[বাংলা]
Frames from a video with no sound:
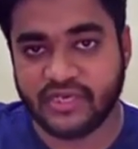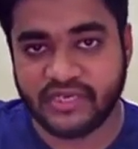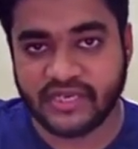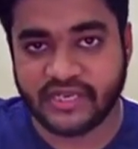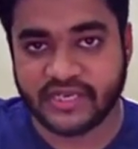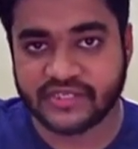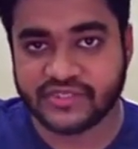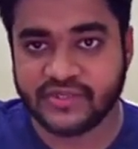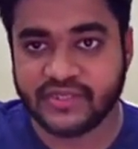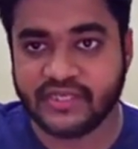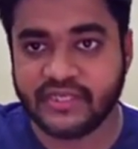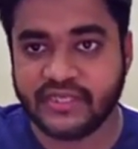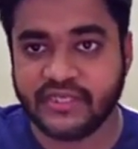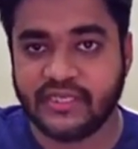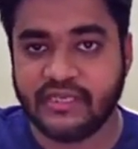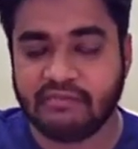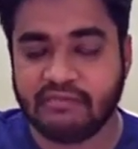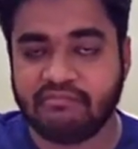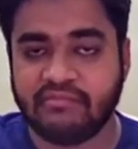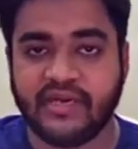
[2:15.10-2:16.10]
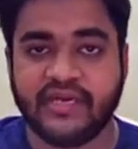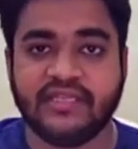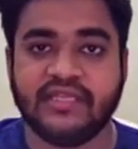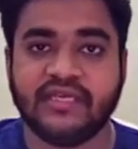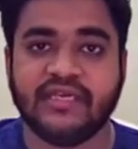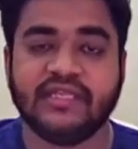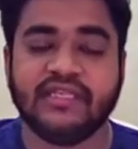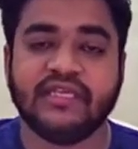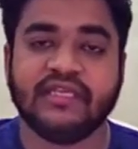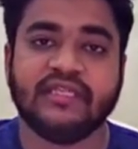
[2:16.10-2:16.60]
সে মডেলটি আসলে
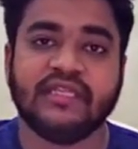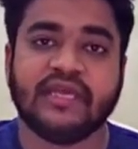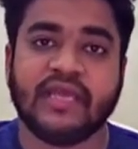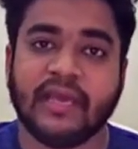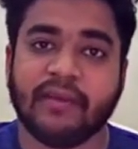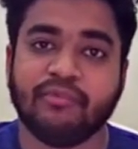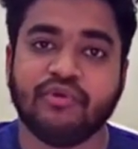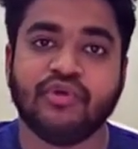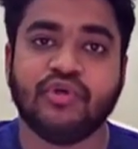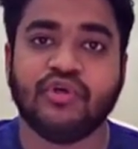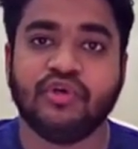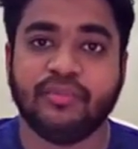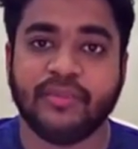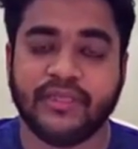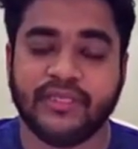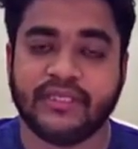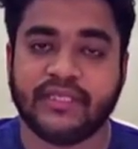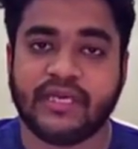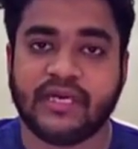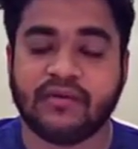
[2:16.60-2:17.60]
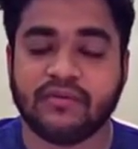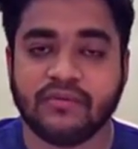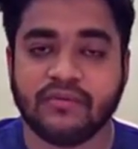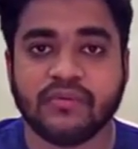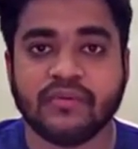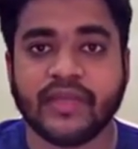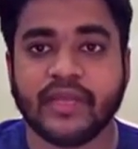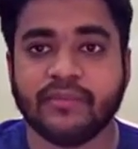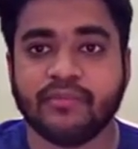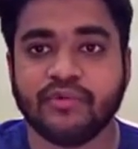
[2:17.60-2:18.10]
বাইরে থেকে দেখতে কেমন হবে
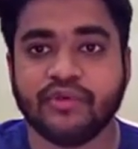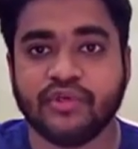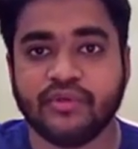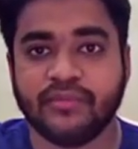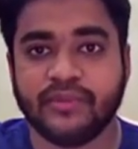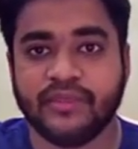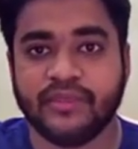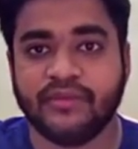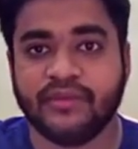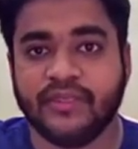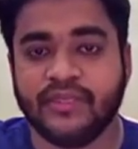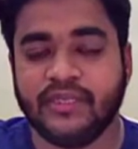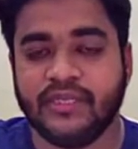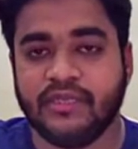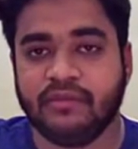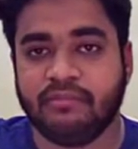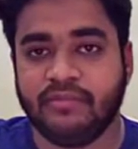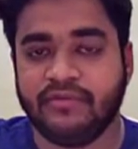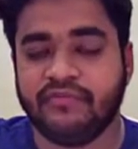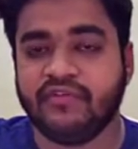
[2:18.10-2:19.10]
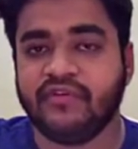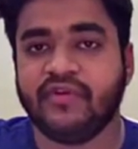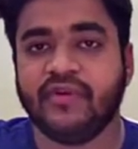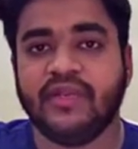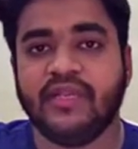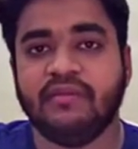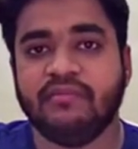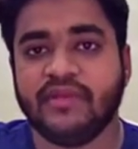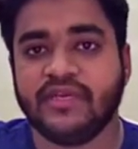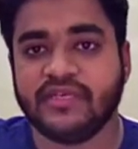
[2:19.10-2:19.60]
তার আউটলুক কেমন হবে
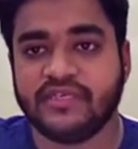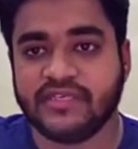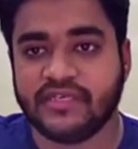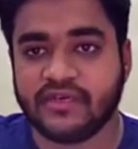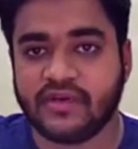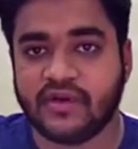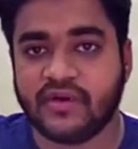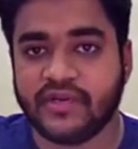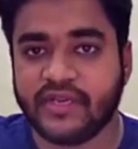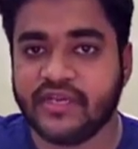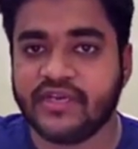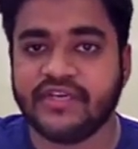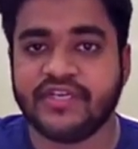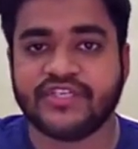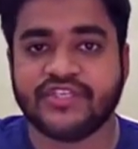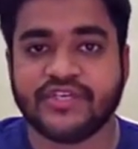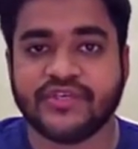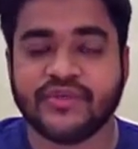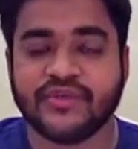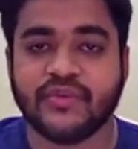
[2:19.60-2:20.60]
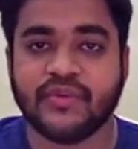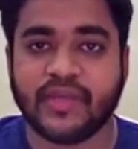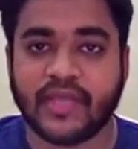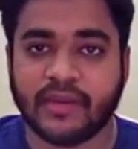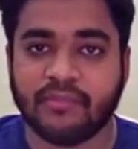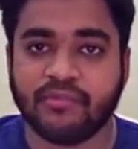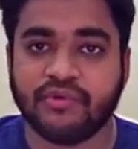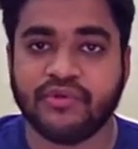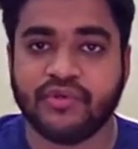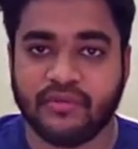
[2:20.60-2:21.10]
বিভিন্ন এলিমেন্টের
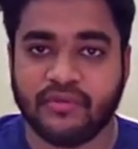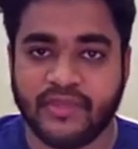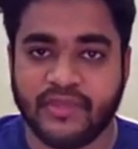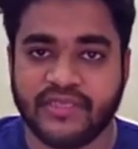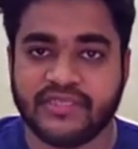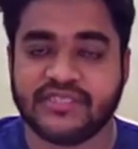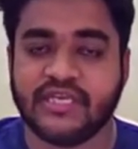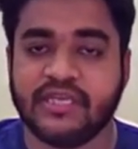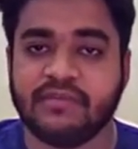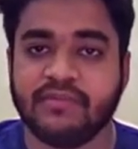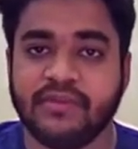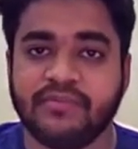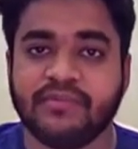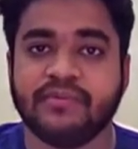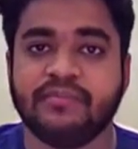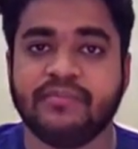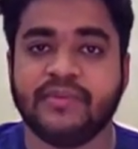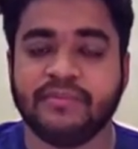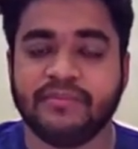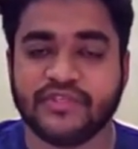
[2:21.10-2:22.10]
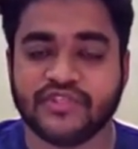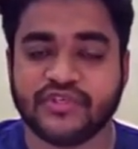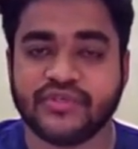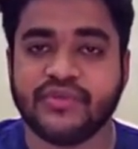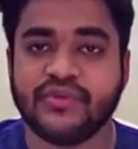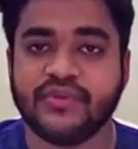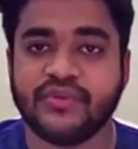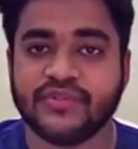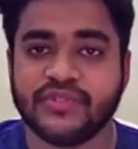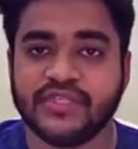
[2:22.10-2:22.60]
অরিয়েন্টেশনগুলো কেমন হবে সেই
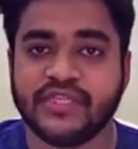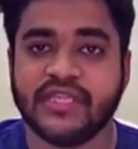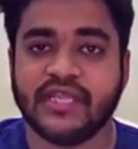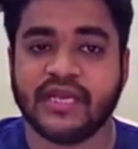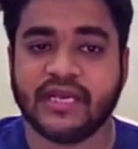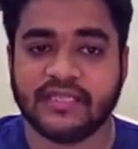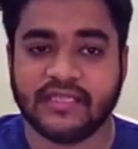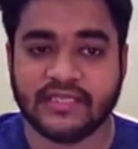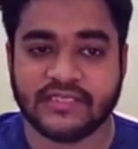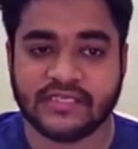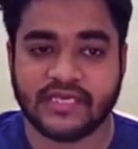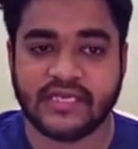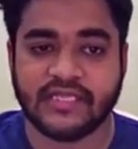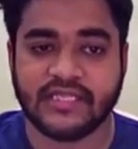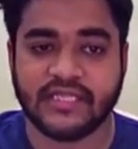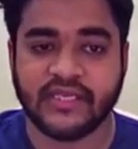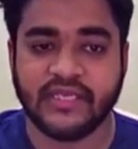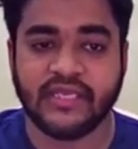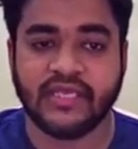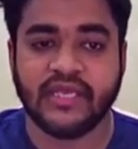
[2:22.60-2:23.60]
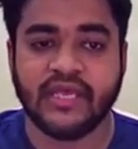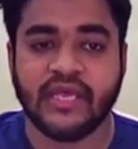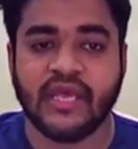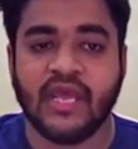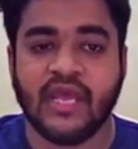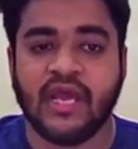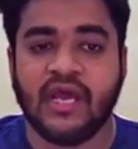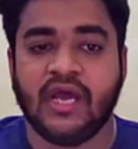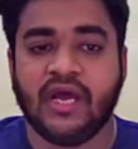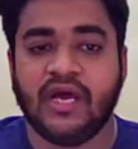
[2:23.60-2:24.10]
বিষয়গুলো যদি দেখাতে চাই
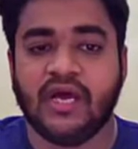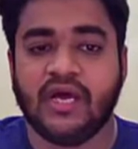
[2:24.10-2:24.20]
তাহলে